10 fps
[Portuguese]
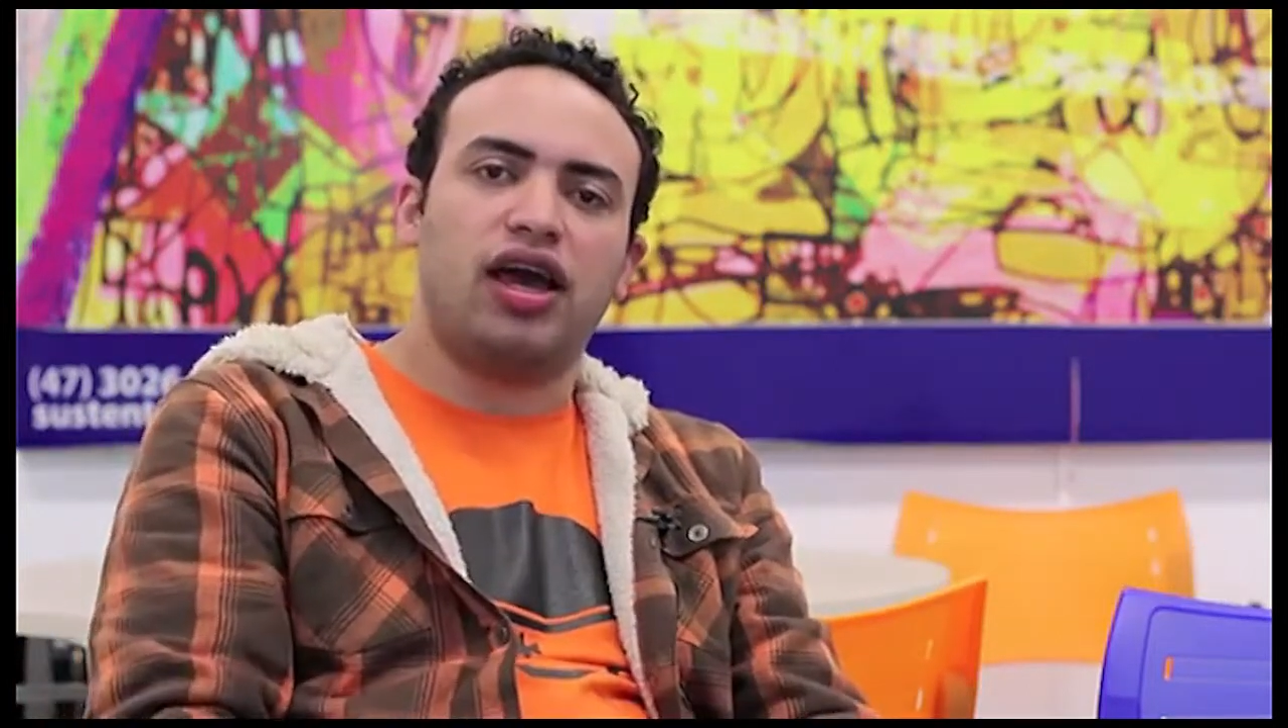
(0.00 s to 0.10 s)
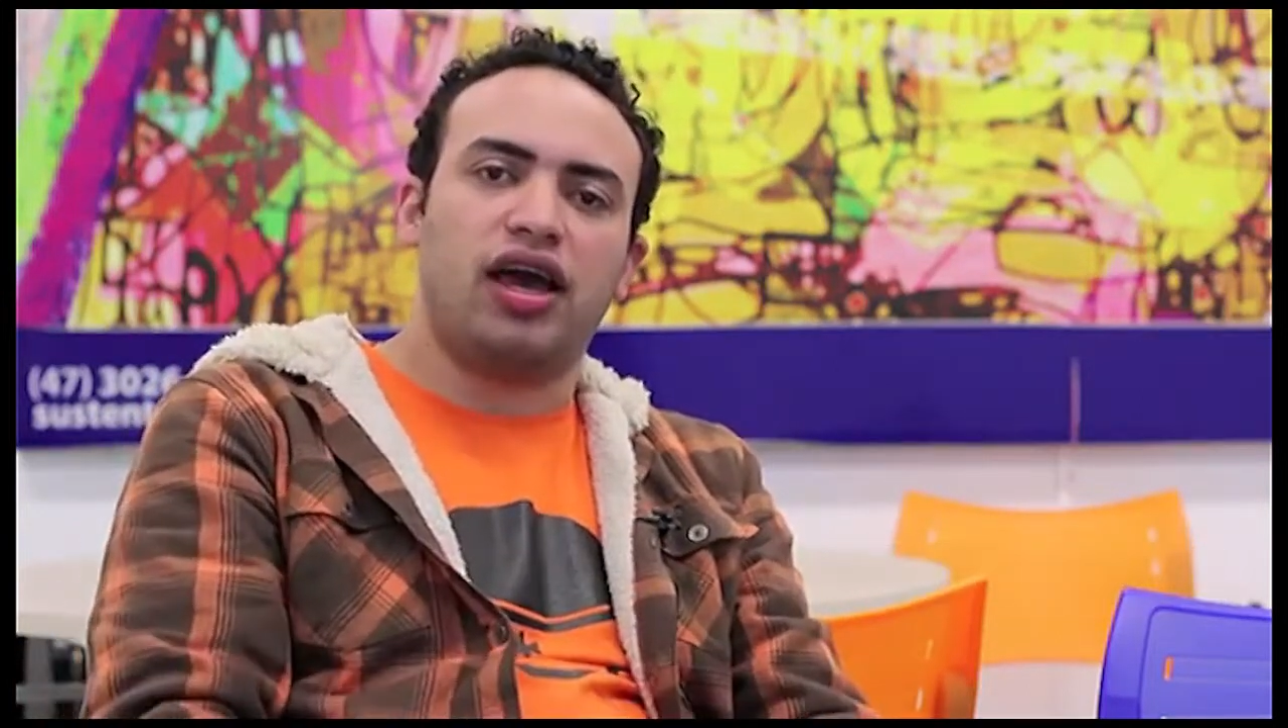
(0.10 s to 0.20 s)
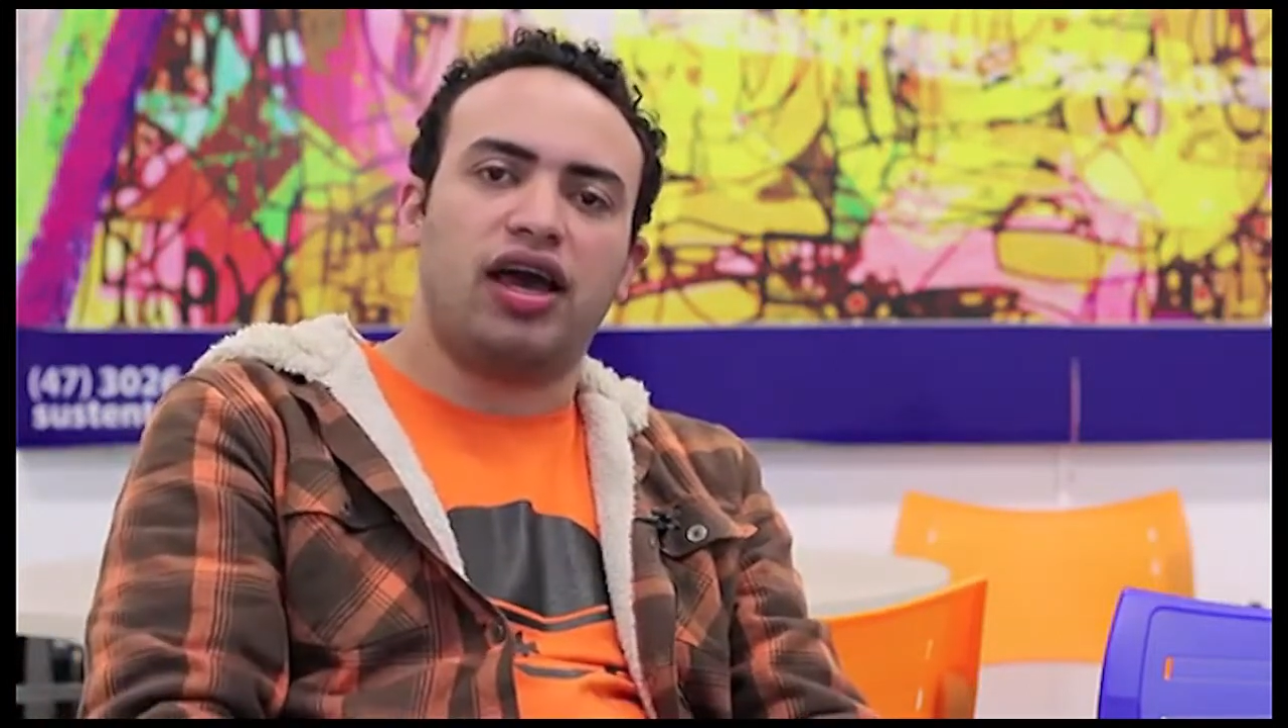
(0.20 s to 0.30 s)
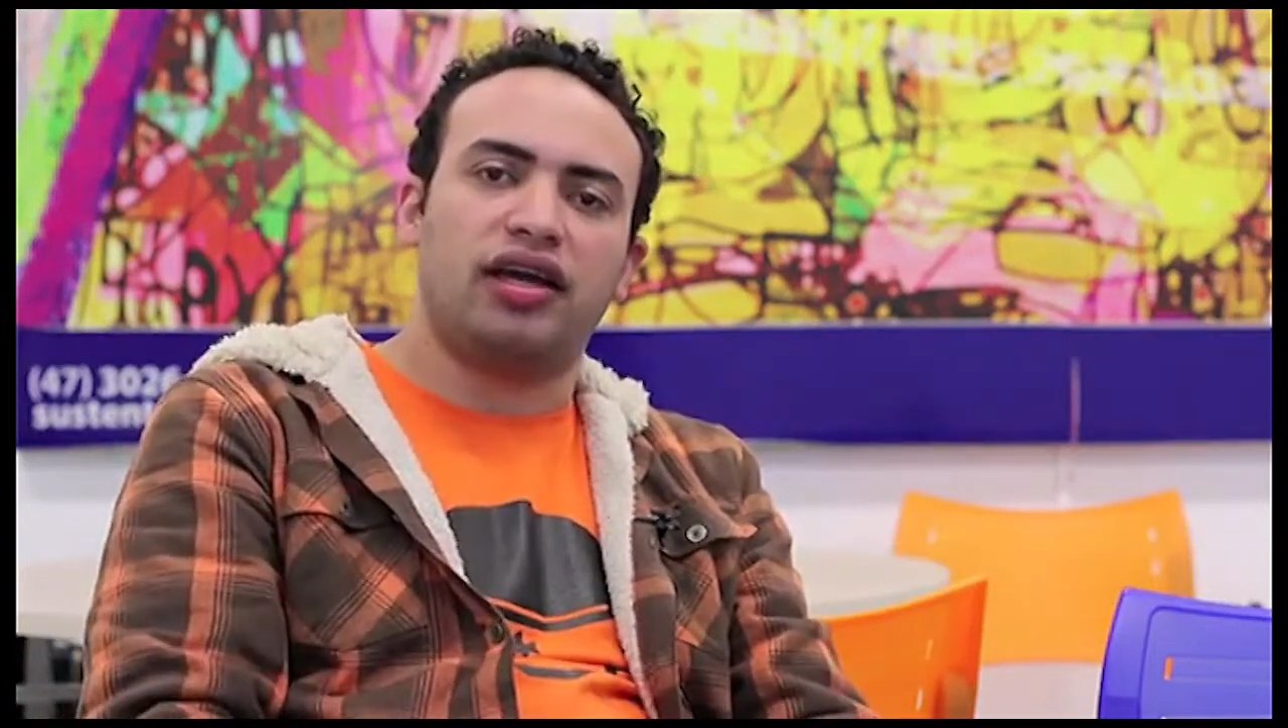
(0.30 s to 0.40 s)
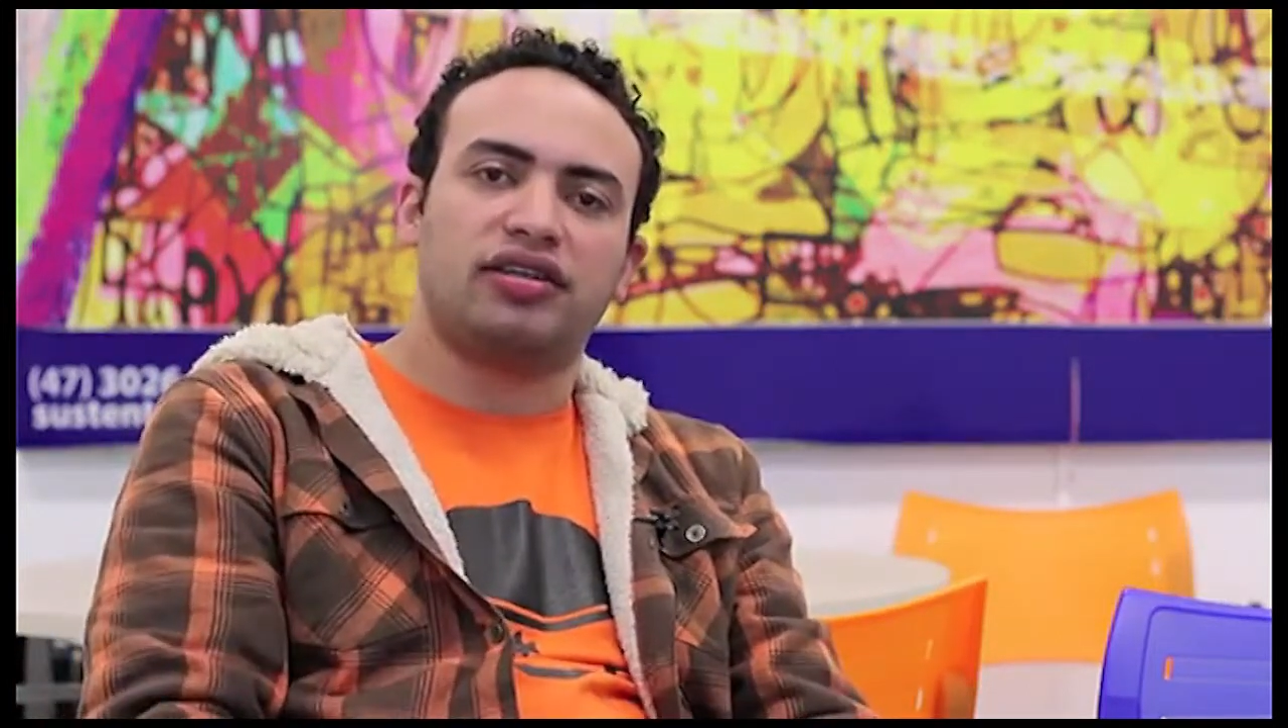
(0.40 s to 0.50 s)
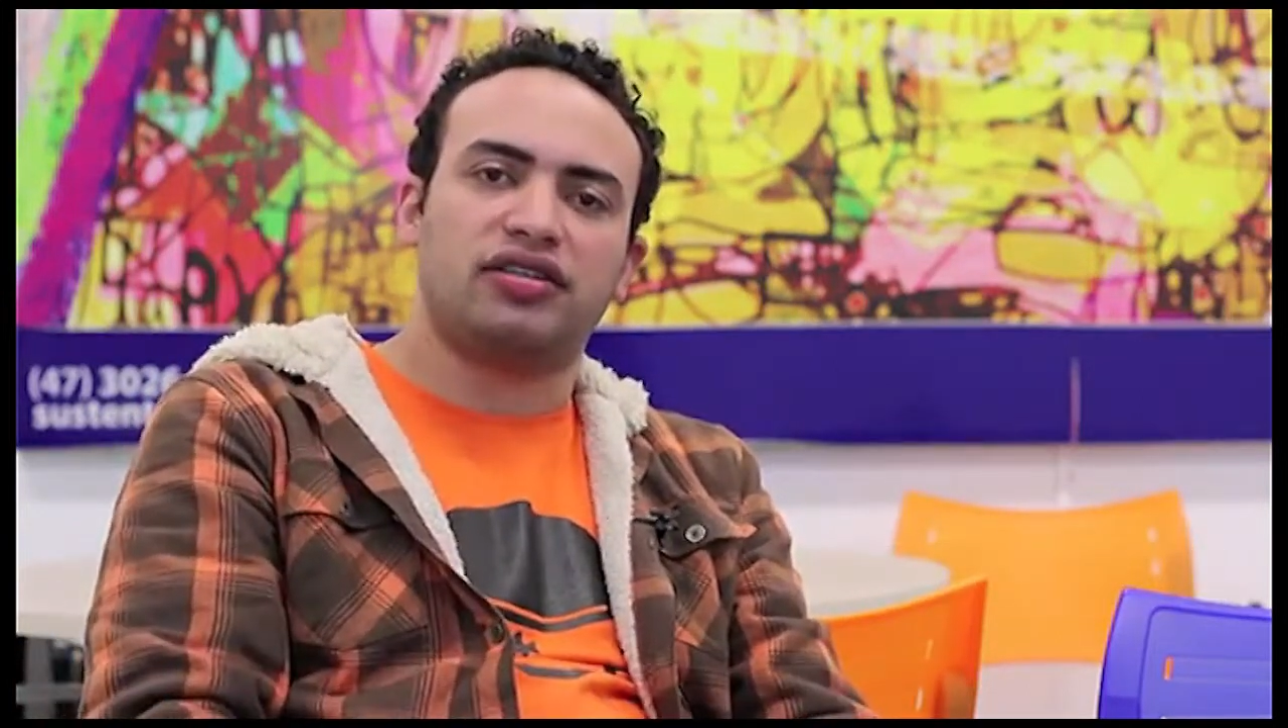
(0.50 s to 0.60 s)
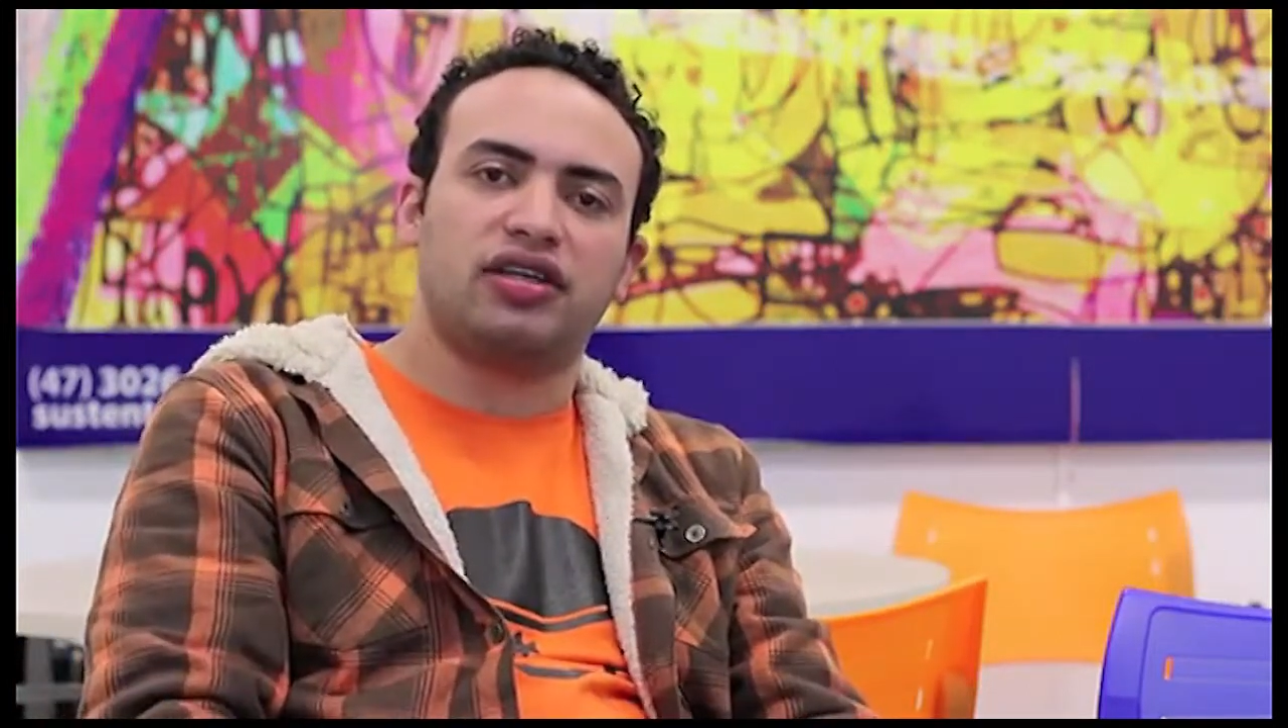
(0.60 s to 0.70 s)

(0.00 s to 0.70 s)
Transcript: é, esses